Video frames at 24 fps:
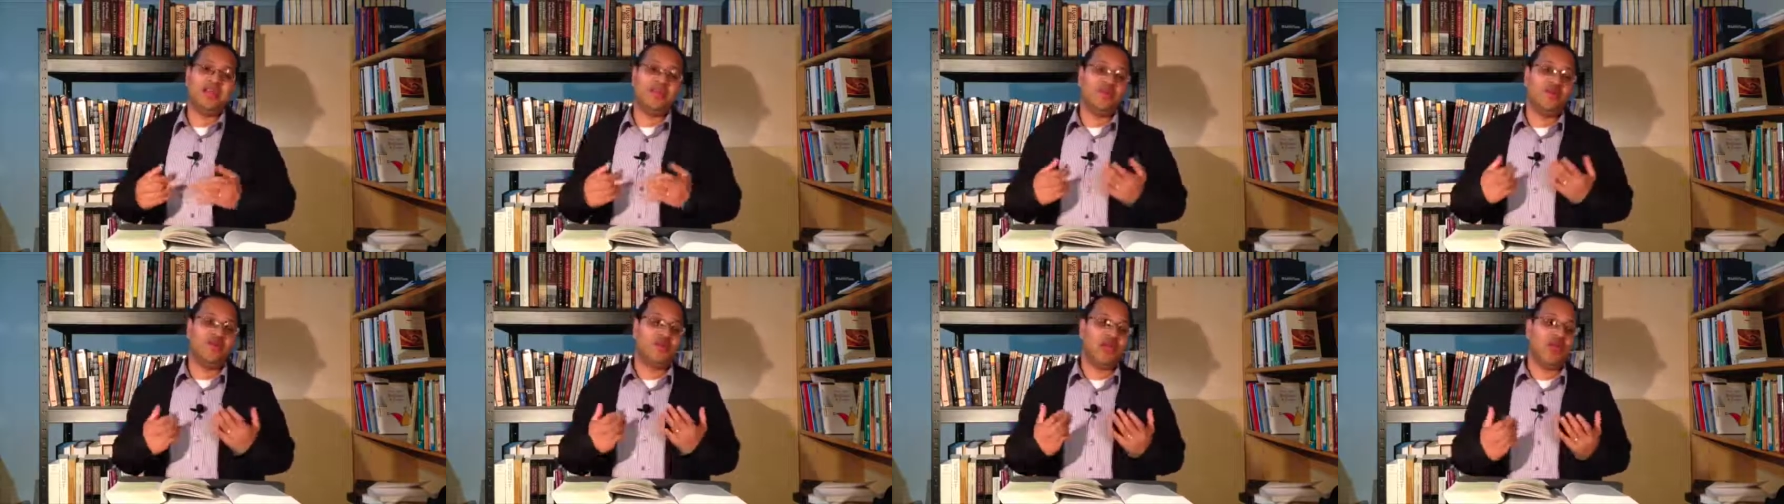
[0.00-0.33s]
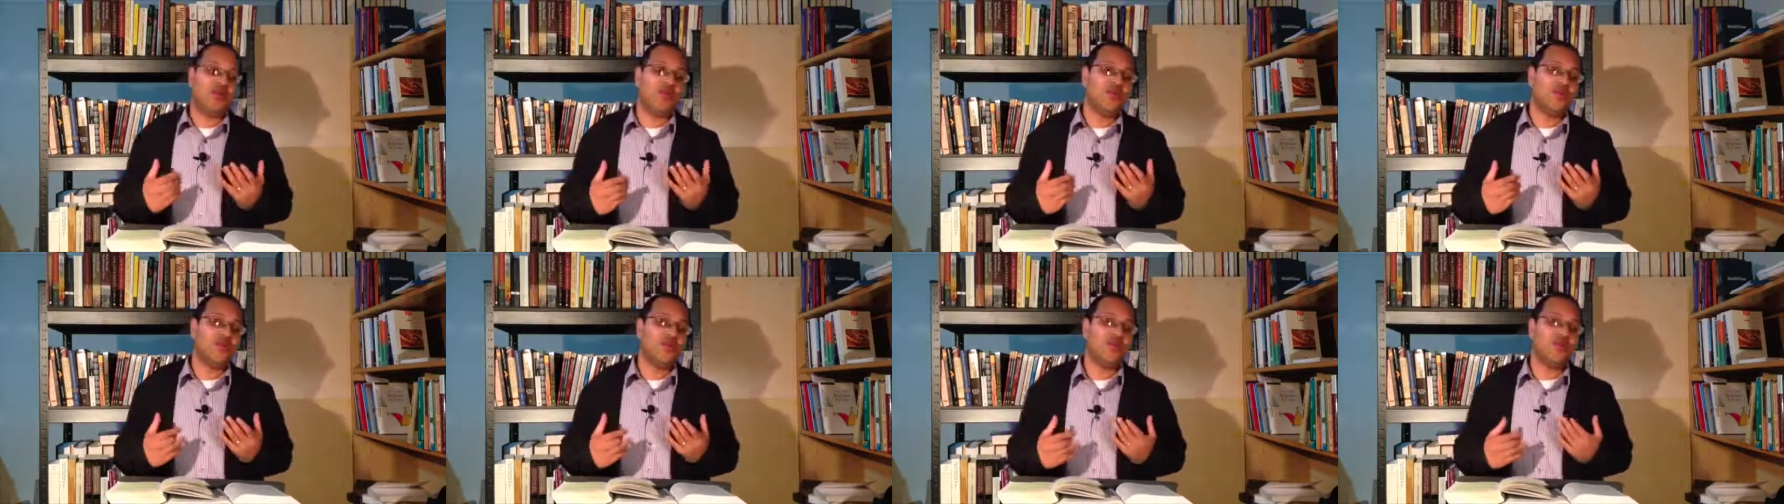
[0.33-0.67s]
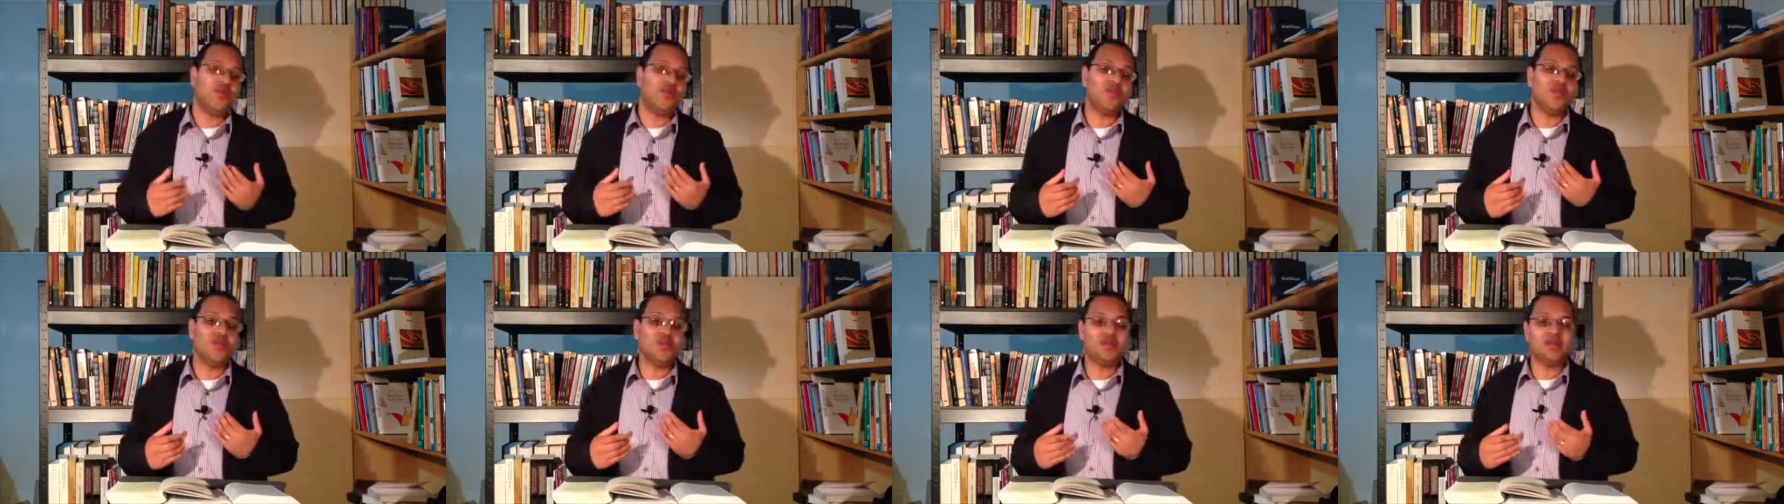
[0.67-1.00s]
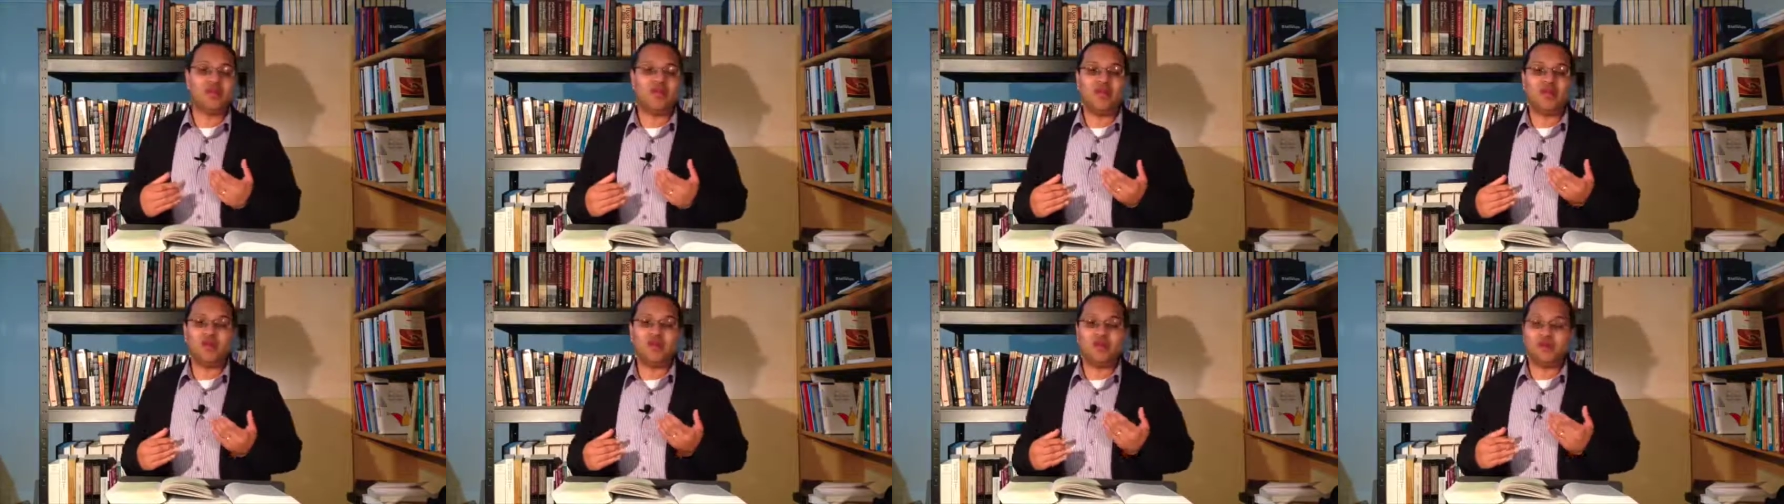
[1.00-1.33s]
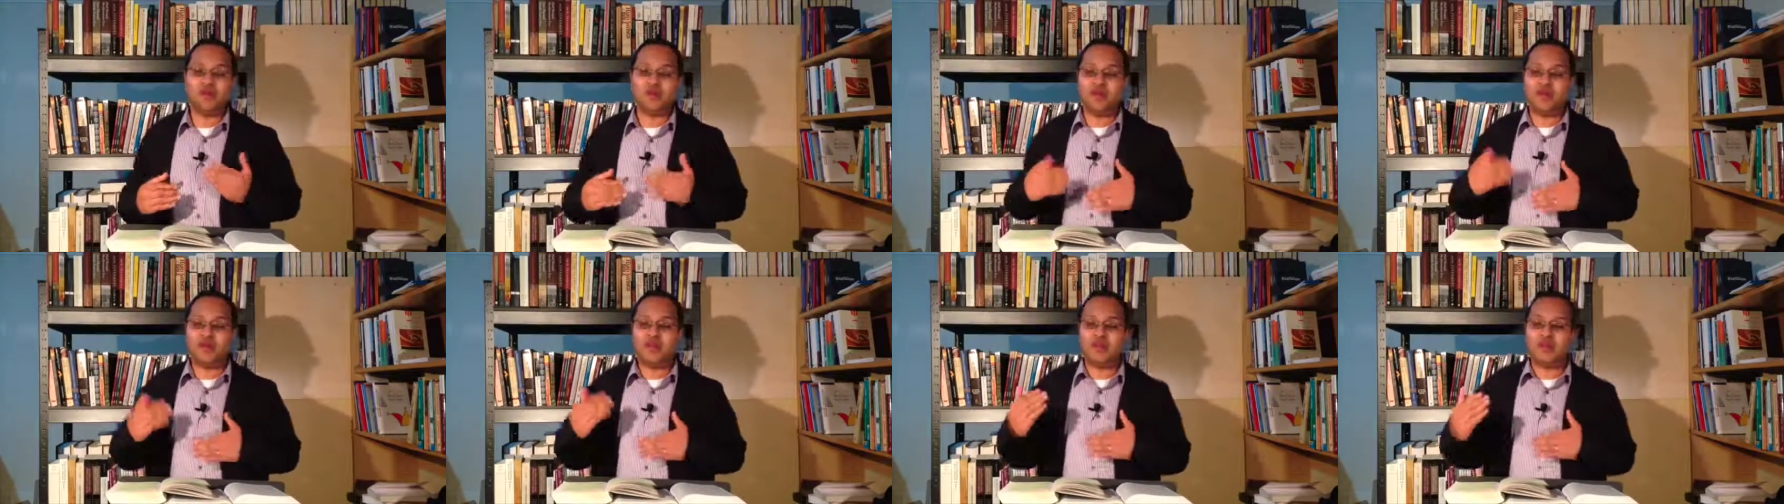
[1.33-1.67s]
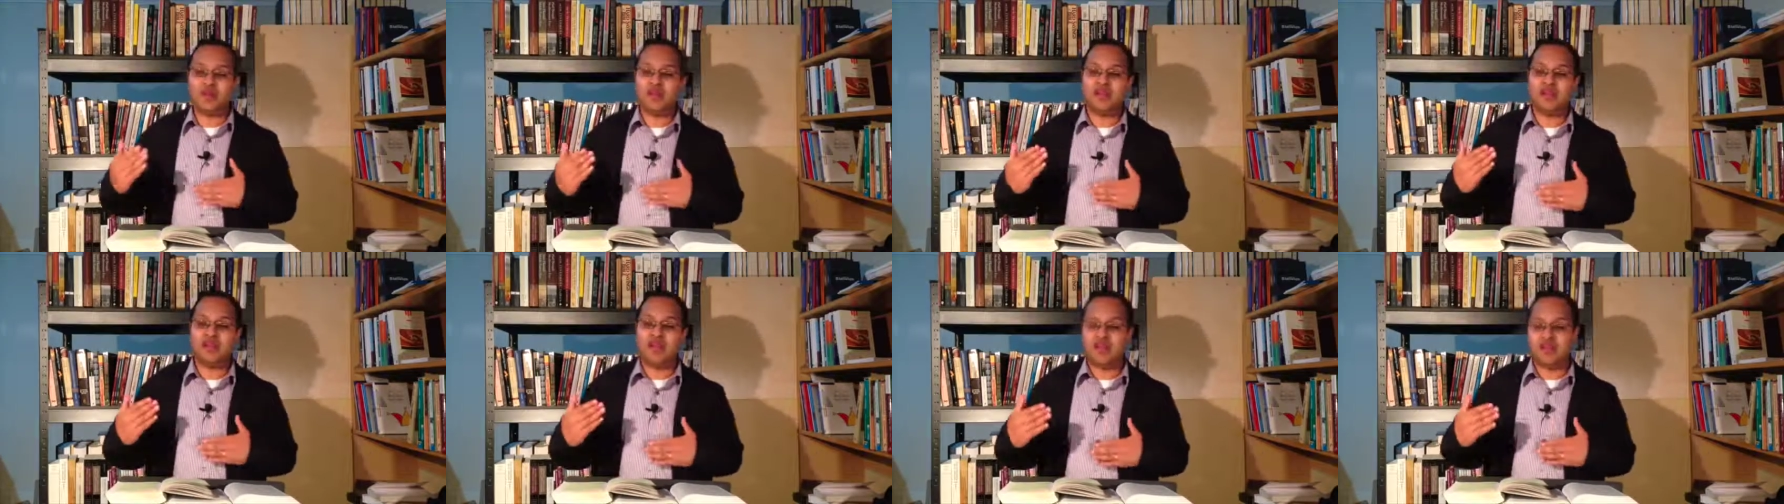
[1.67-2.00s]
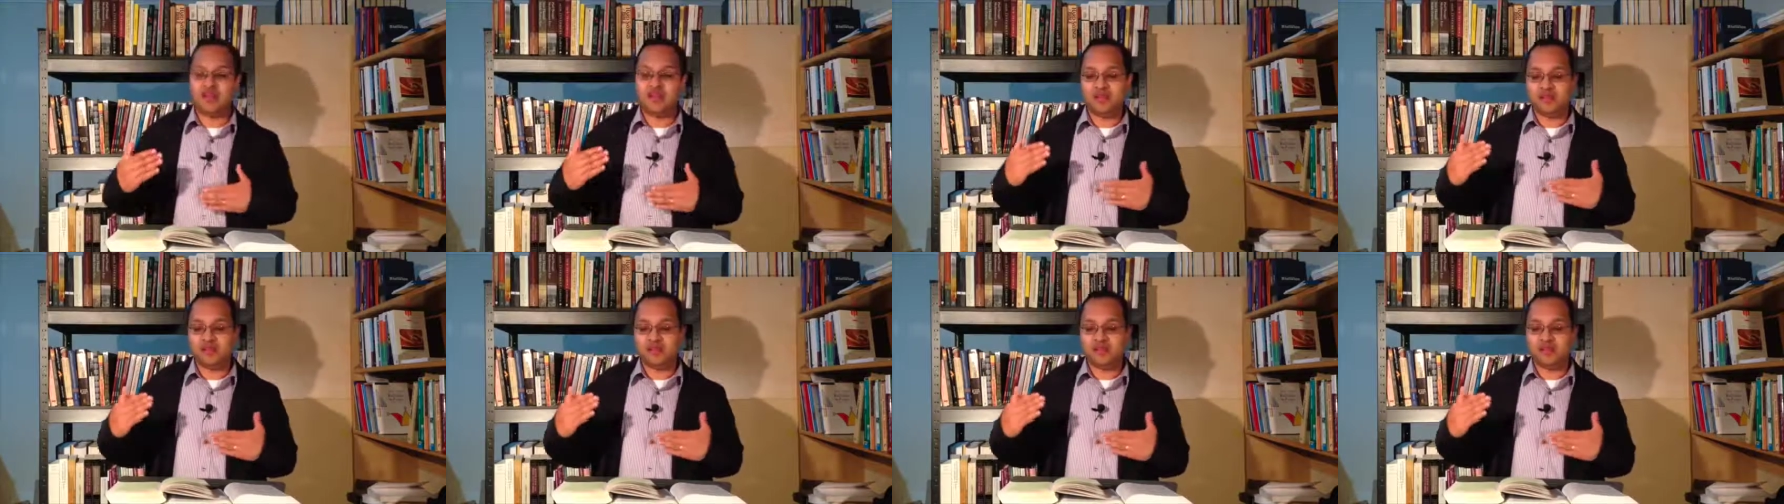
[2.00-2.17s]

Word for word: Lo que hago yo en lo personal cuando veo que en la,